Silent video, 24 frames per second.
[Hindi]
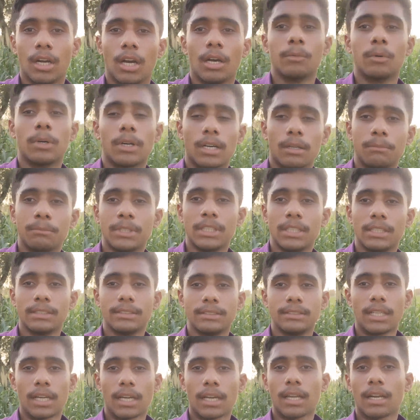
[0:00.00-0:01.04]
अब और हमें
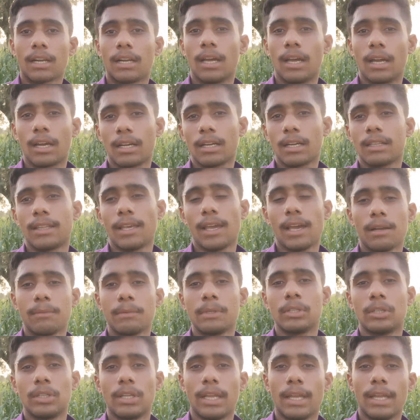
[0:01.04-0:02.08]
जाकर नहाकर तैयार भी
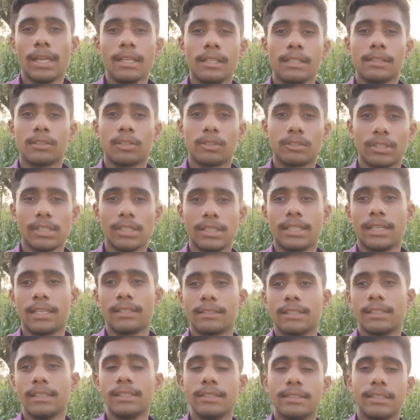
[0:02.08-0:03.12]
होना है तो चलते हैं
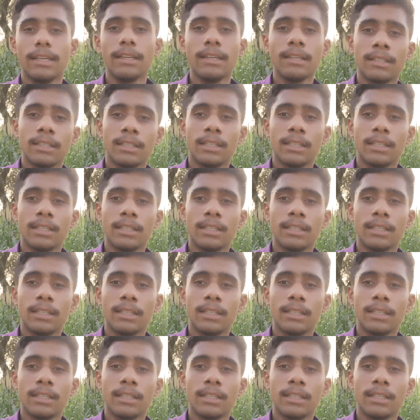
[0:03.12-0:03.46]
जल्दी से